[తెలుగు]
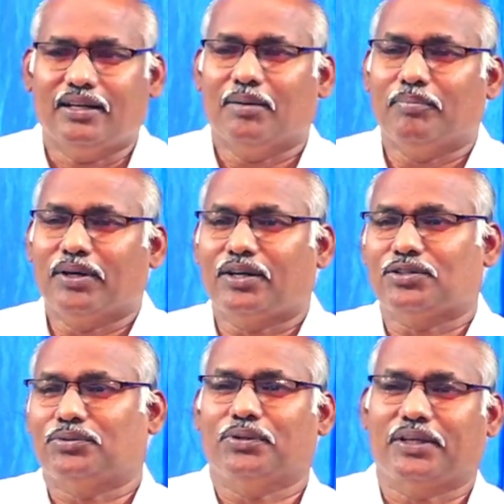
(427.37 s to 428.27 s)

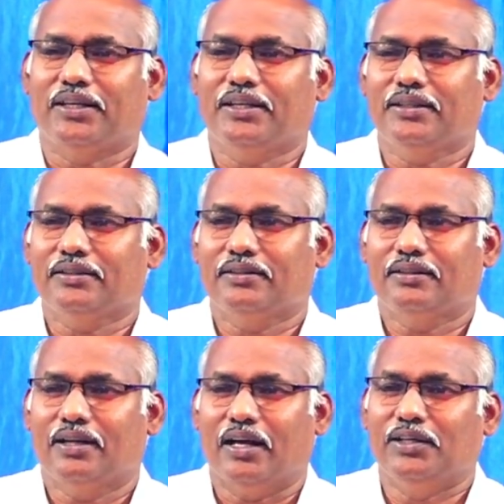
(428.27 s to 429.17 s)
నమ్మకస్తుడికి
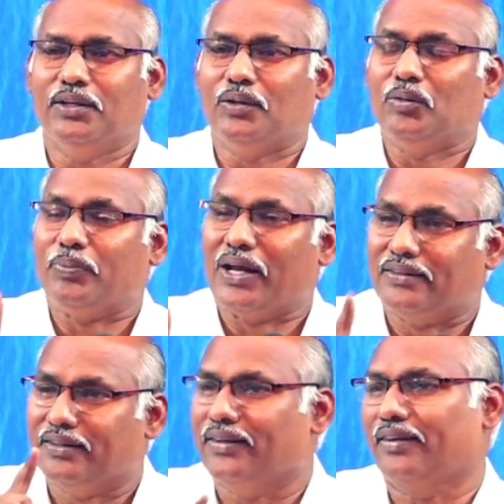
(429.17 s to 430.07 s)
అనేకులు
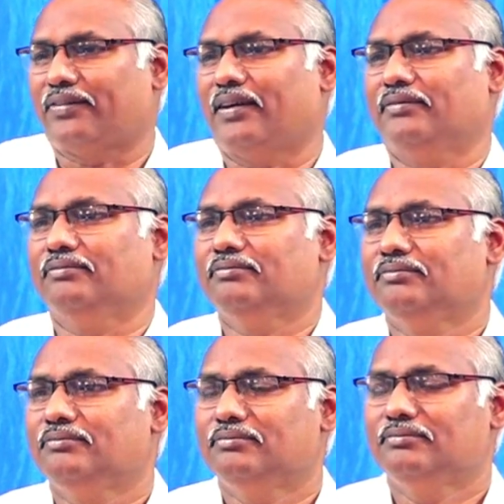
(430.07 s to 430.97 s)
ప్రార్థన చేస్తారు
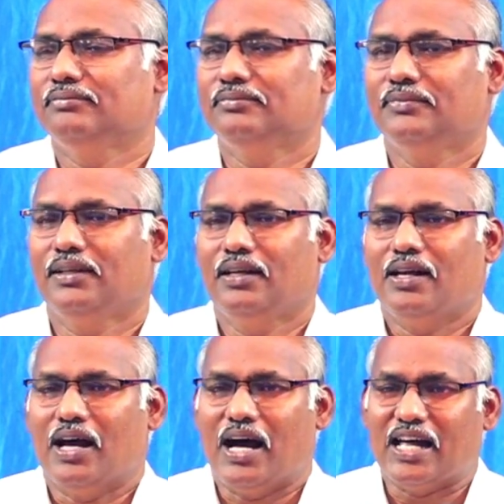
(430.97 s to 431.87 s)

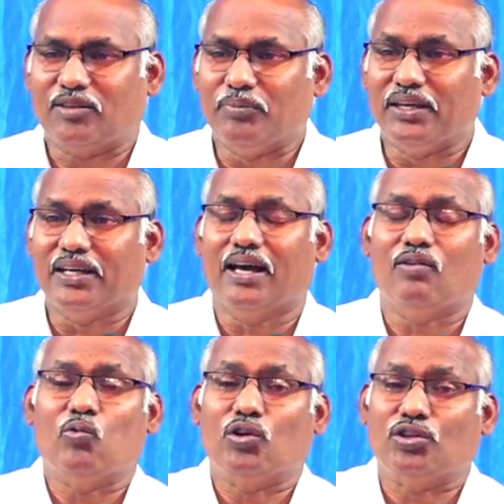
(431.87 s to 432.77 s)
ఆత్మీయంగా
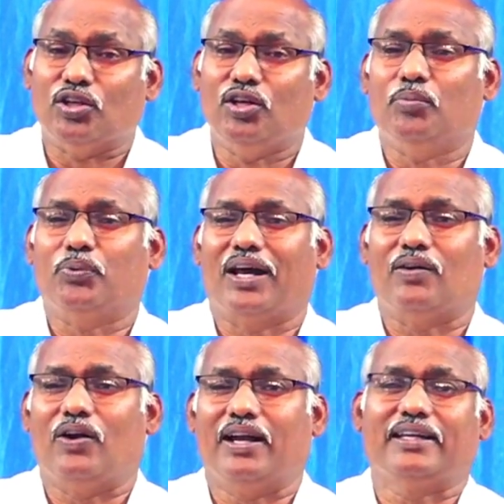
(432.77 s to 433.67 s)
వర్ధిల్లింపు గల
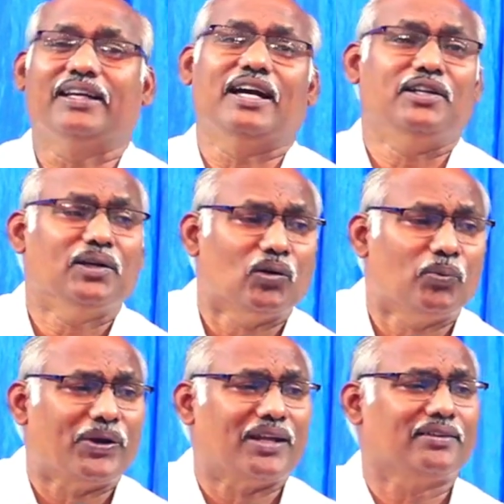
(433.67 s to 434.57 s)
వాళ్ళకి అనేకులు
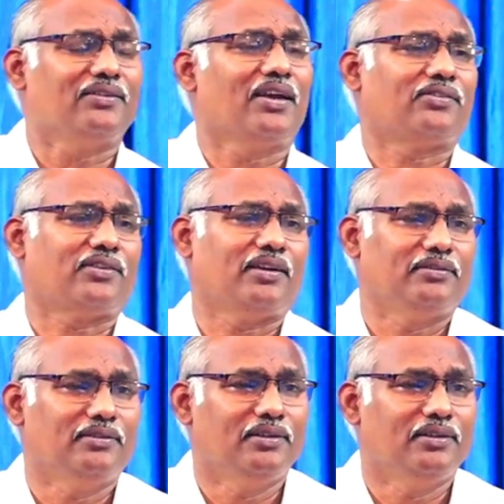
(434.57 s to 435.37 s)
ప్రార్థన చేస్తారు